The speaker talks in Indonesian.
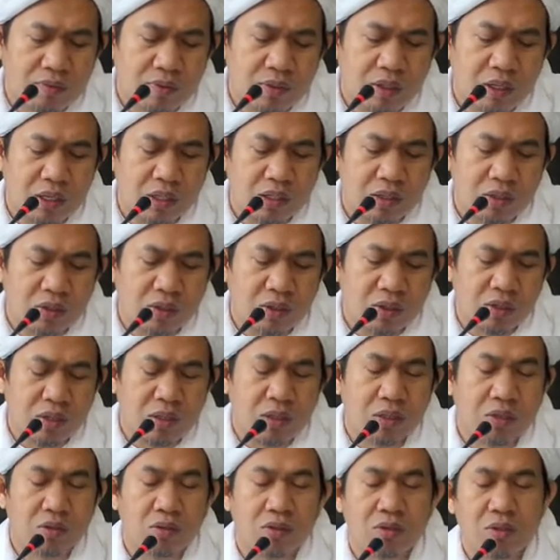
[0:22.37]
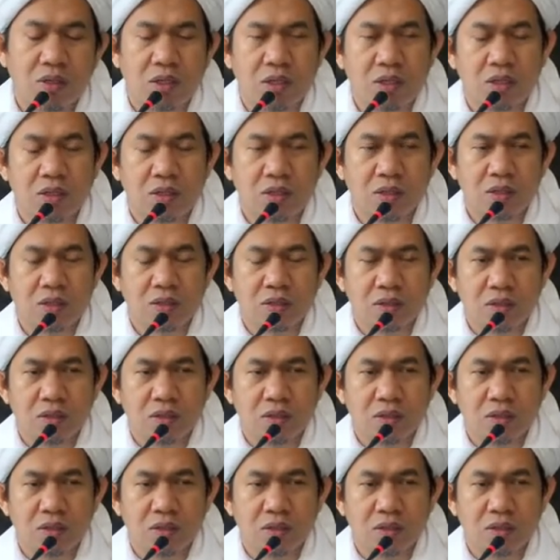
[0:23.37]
fi asraril qur'ani